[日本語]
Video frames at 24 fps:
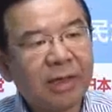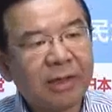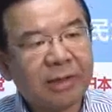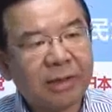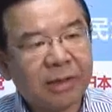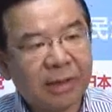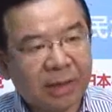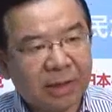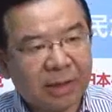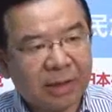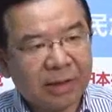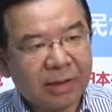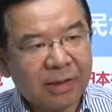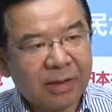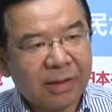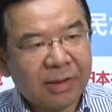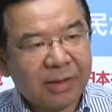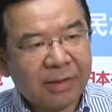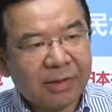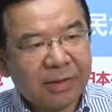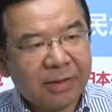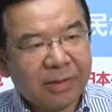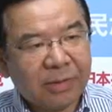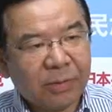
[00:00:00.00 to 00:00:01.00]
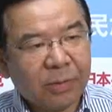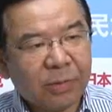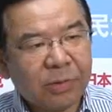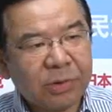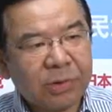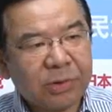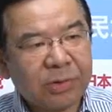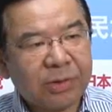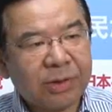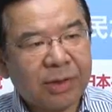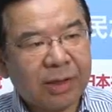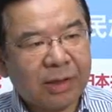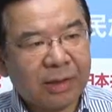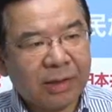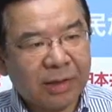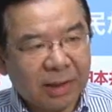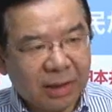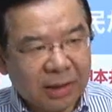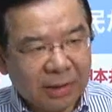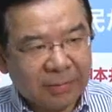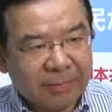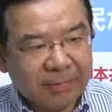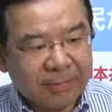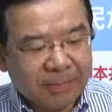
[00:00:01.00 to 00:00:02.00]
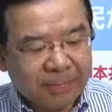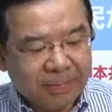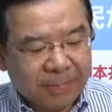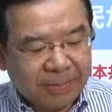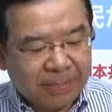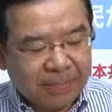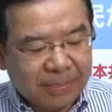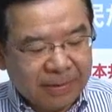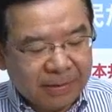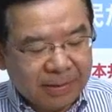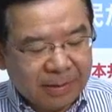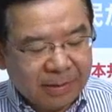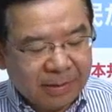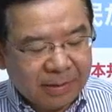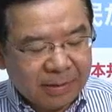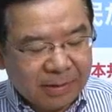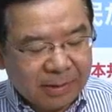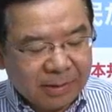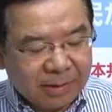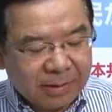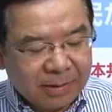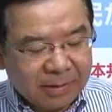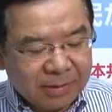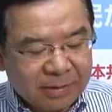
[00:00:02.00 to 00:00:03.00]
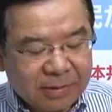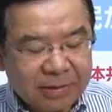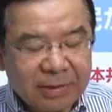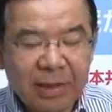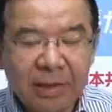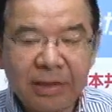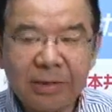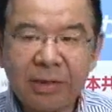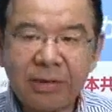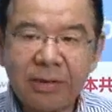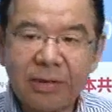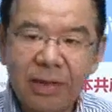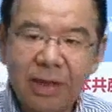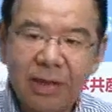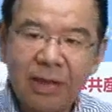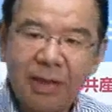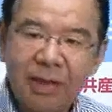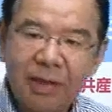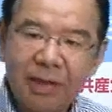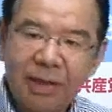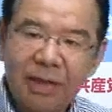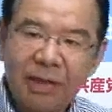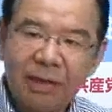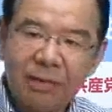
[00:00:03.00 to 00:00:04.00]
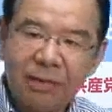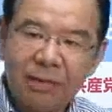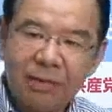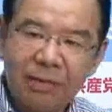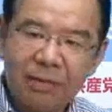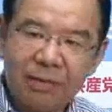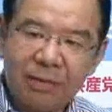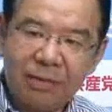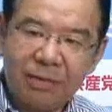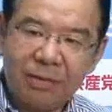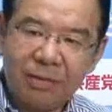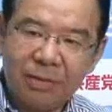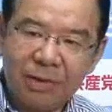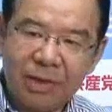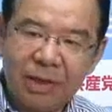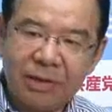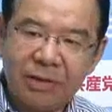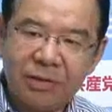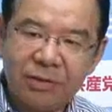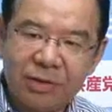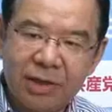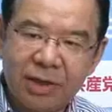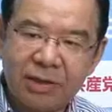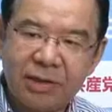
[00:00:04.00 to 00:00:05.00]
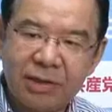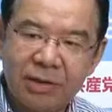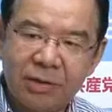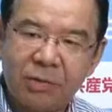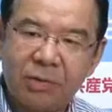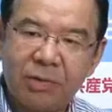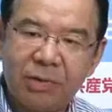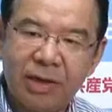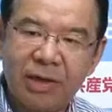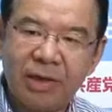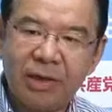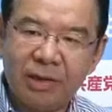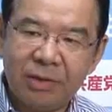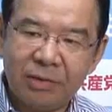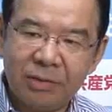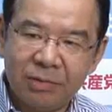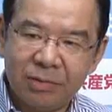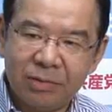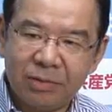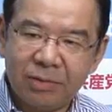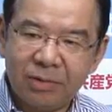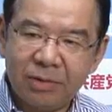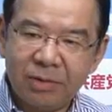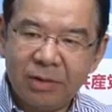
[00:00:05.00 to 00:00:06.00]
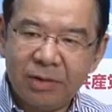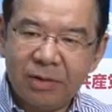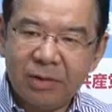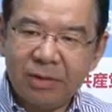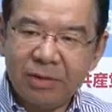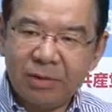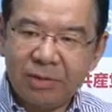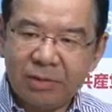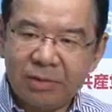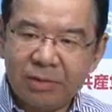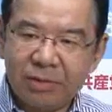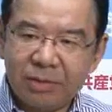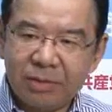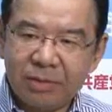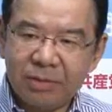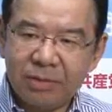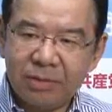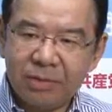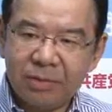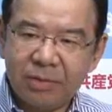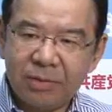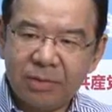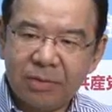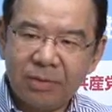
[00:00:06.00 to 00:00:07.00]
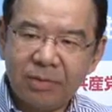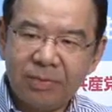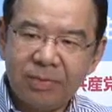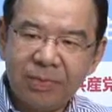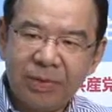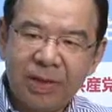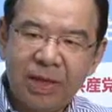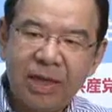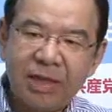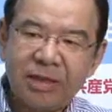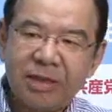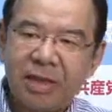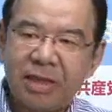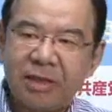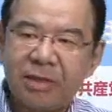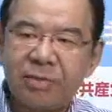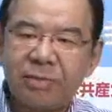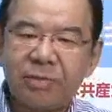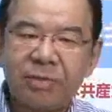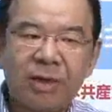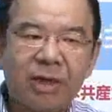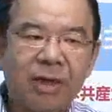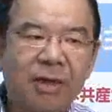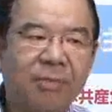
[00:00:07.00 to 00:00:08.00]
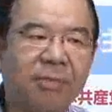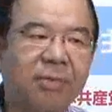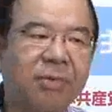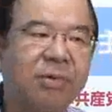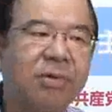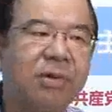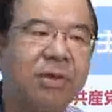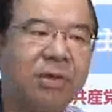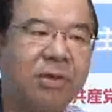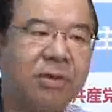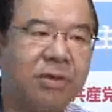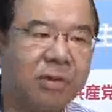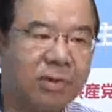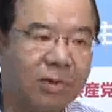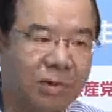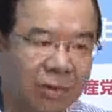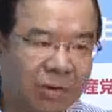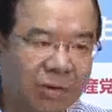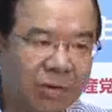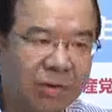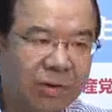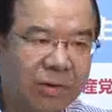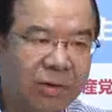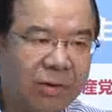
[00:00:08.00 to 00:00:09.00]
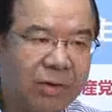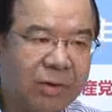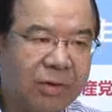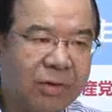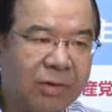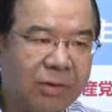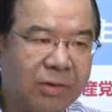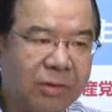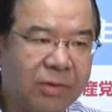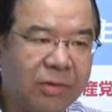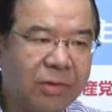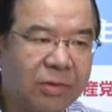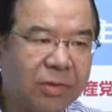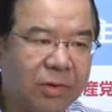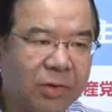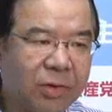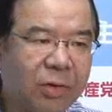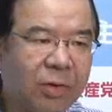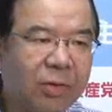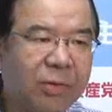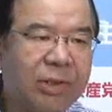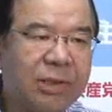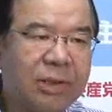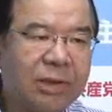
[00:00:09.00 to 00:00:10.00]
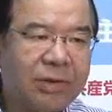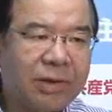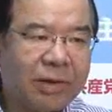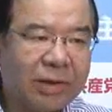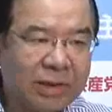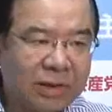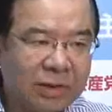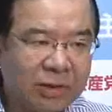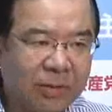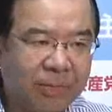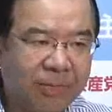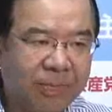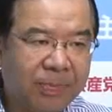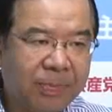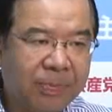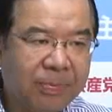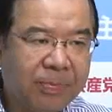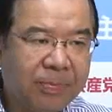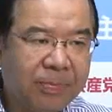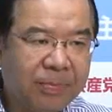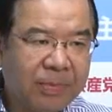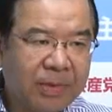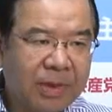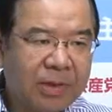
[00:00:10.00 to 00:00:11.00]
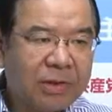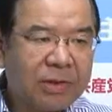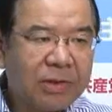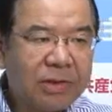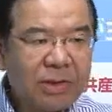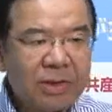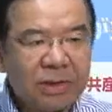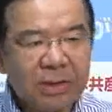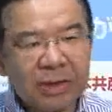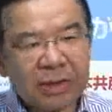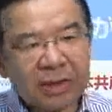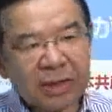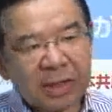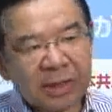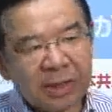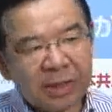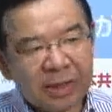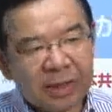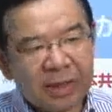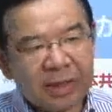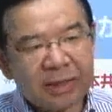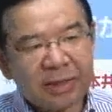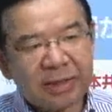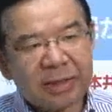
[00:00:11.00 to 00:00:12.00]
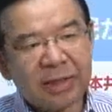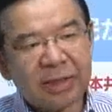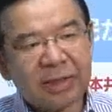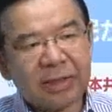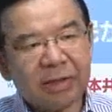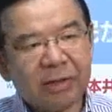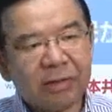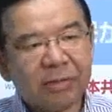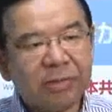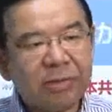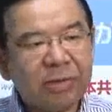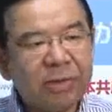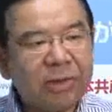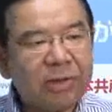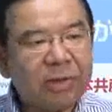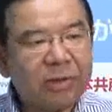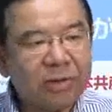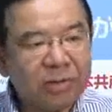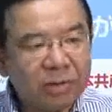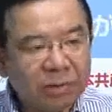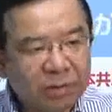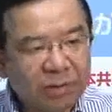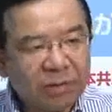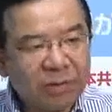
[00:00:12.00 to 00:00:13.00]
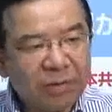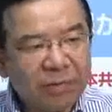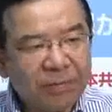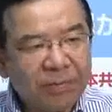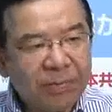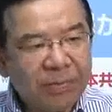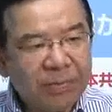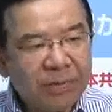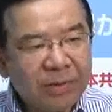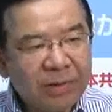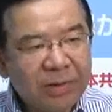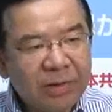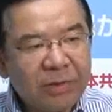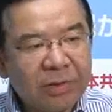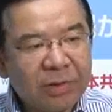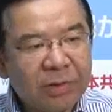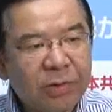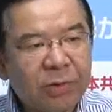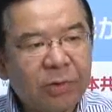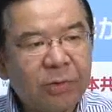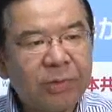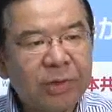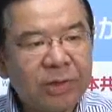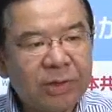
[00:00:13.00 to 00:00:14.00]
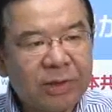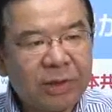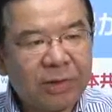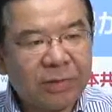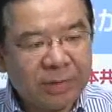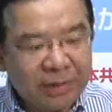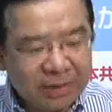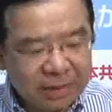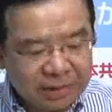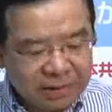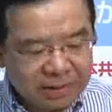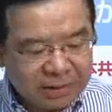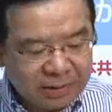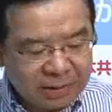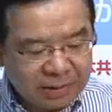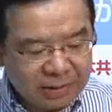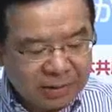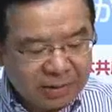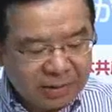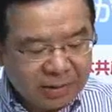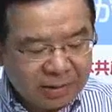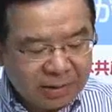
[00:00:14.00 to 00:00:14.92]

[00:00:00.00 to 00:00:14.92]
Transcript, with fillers: に出した報告書の中ですでにですねあの原子力安全保安院を経産省から分離するということを表明してるわけですよ推進機関から規制機関を分離するということを表明してるわけです